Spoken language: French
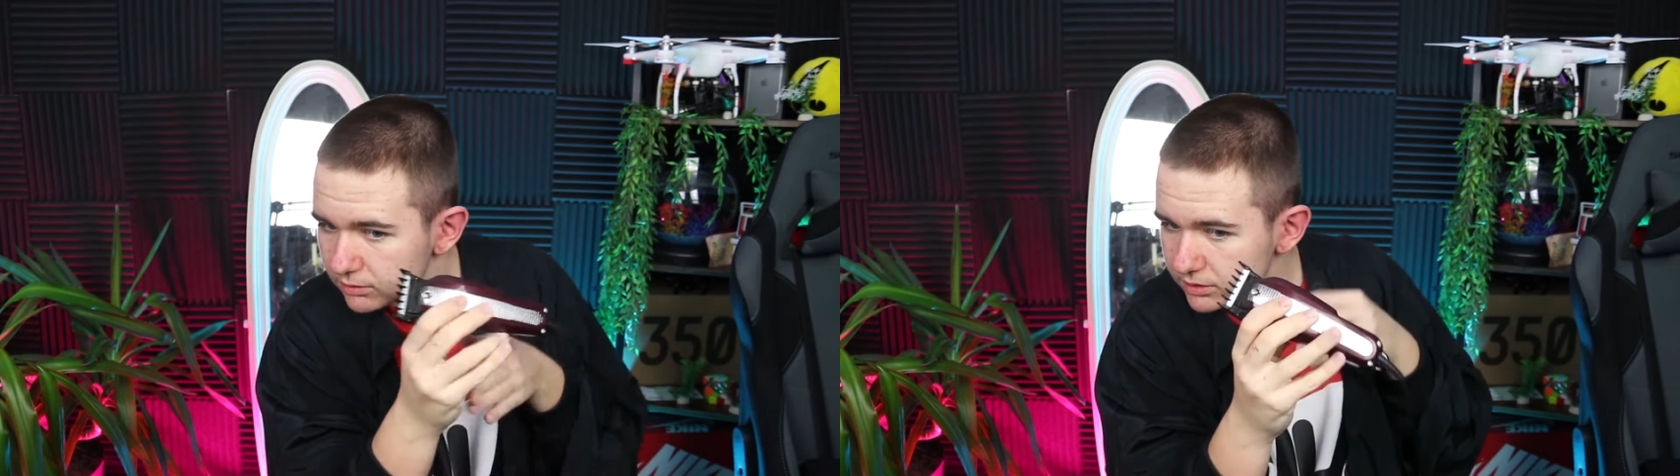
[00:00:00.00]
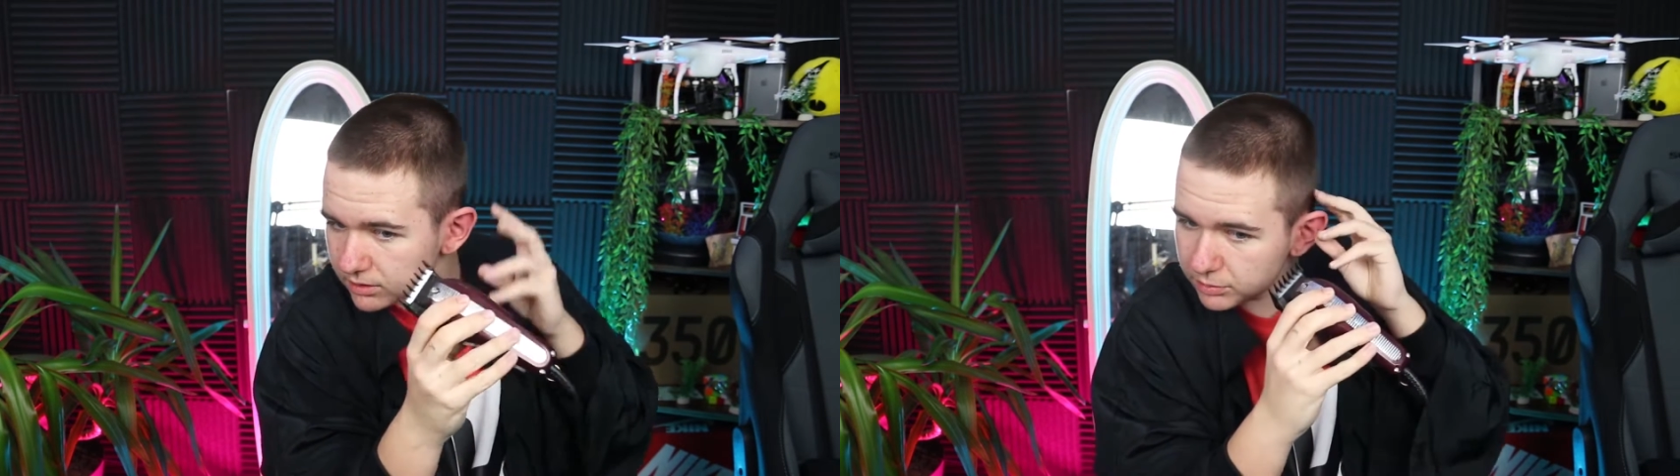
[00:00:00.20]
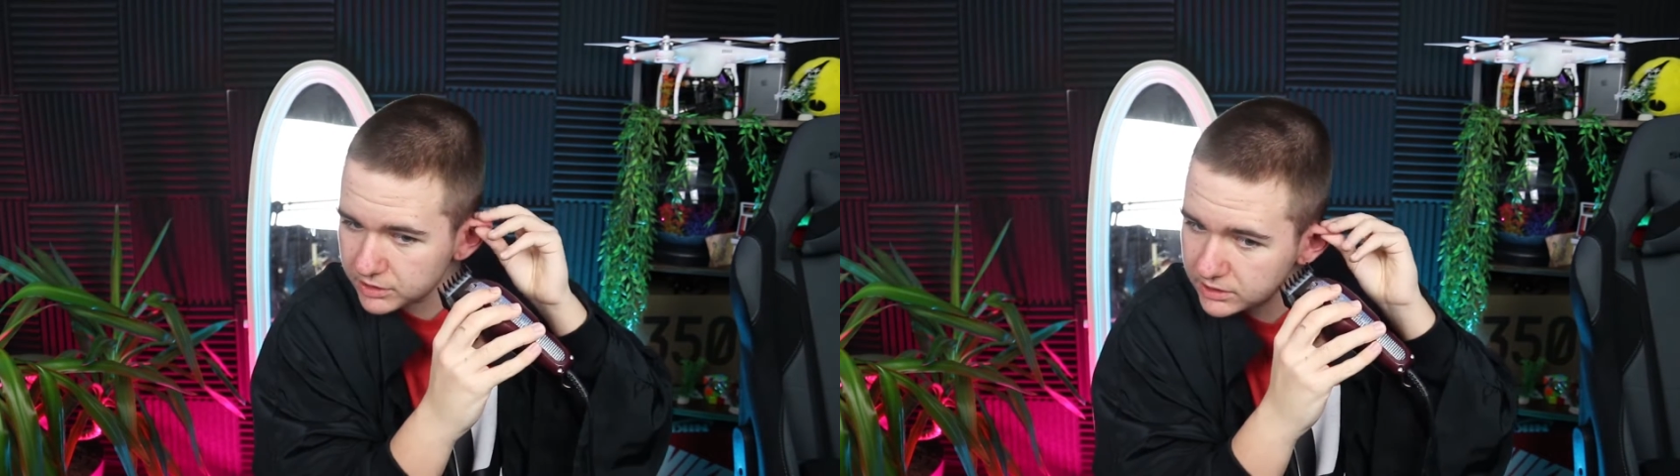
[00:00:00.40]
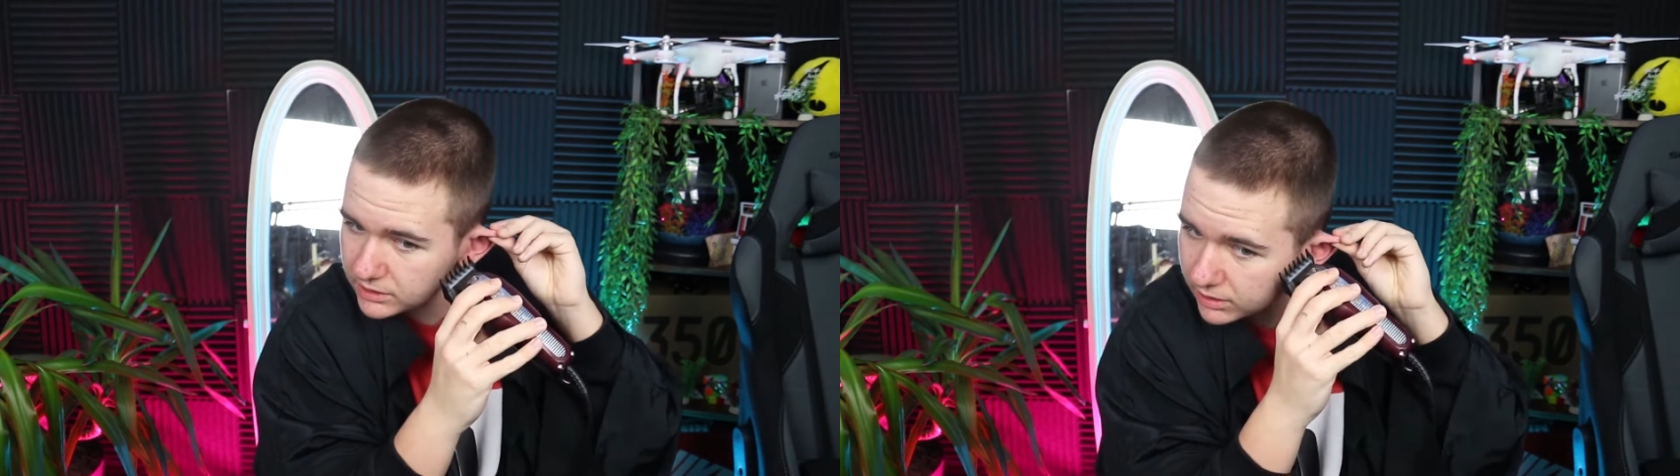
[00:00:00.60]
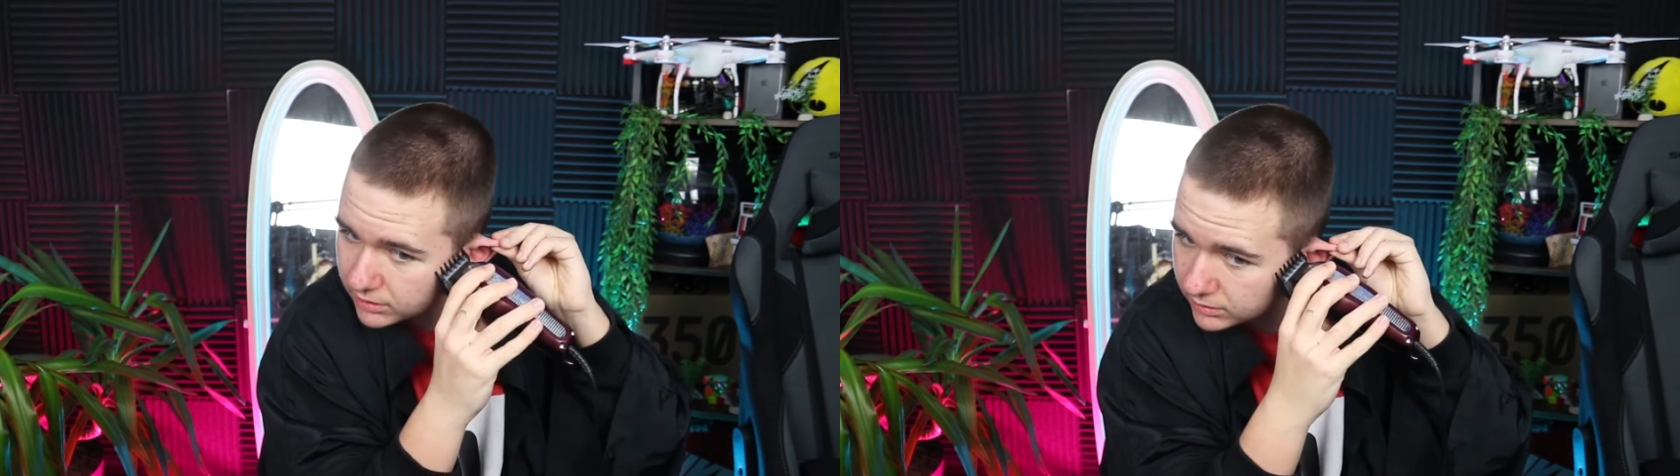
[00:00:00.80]
quoi ces
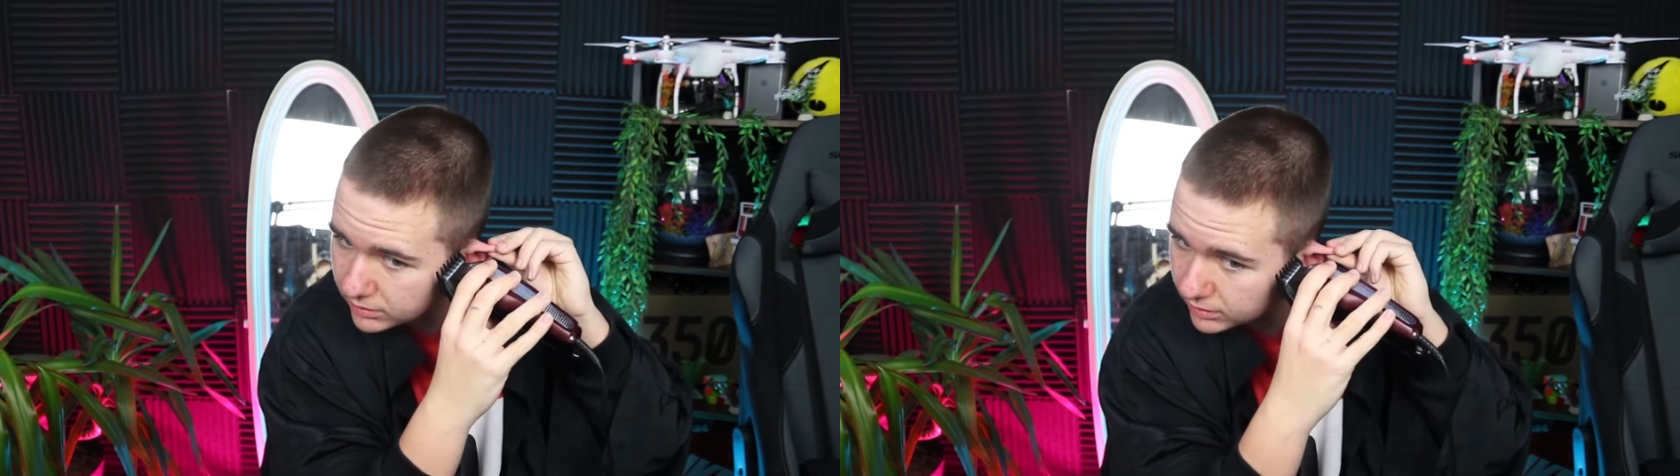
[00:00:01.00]
bêtises là